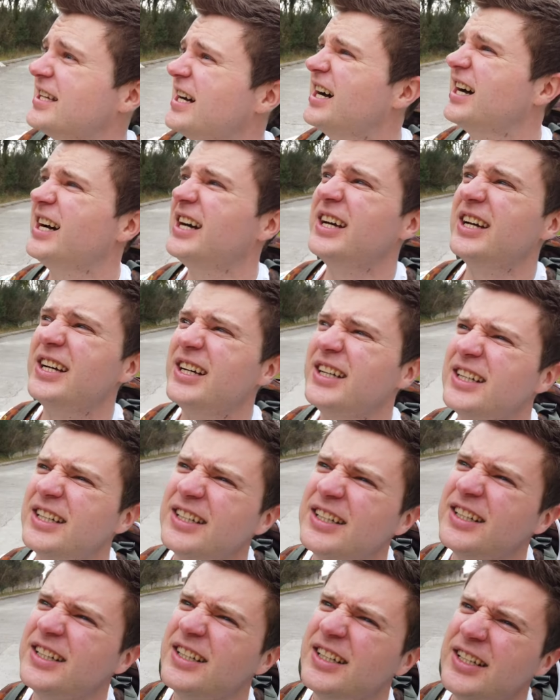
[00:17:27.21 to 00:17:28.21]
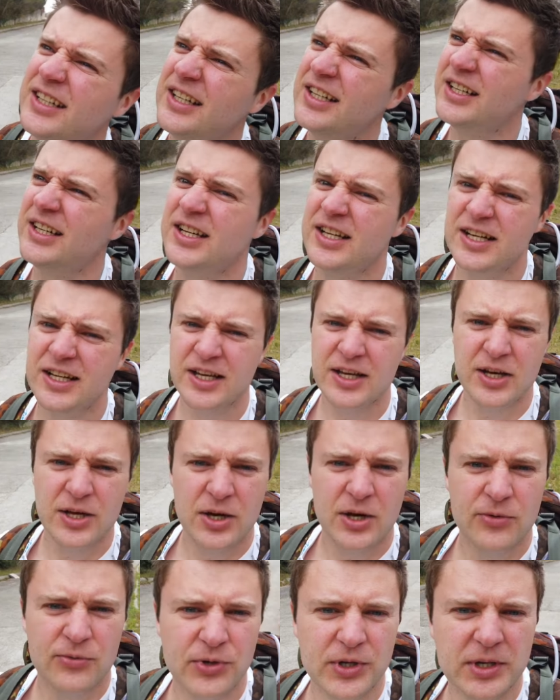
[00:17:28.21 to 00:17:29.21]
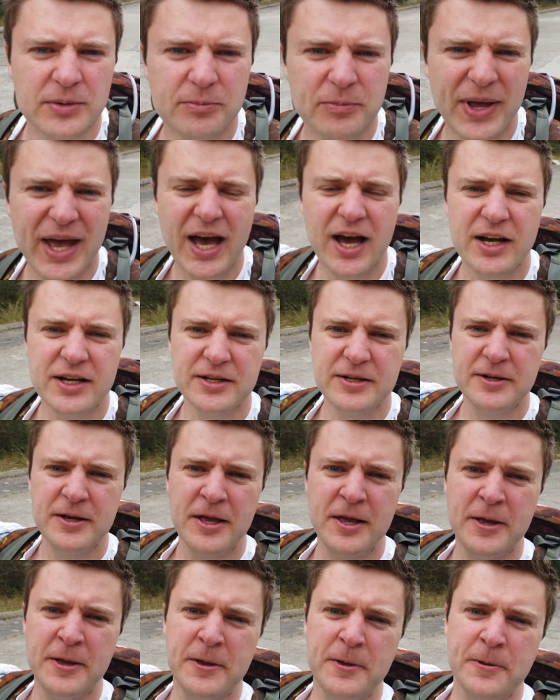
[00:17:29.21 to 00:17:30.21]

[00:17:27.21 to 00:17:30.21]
da von den Bergen